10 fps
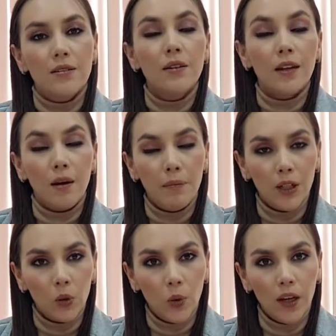se
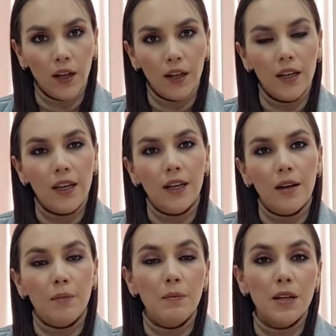reaperturará en
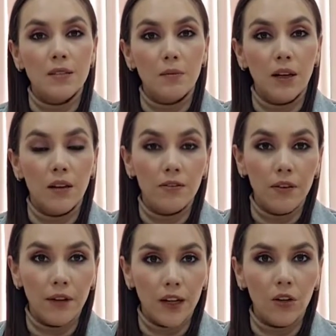la primera semana de
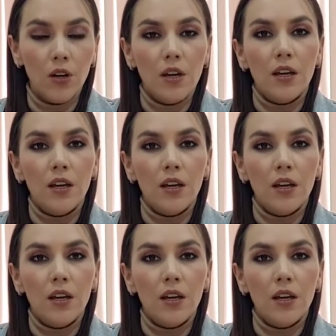febrero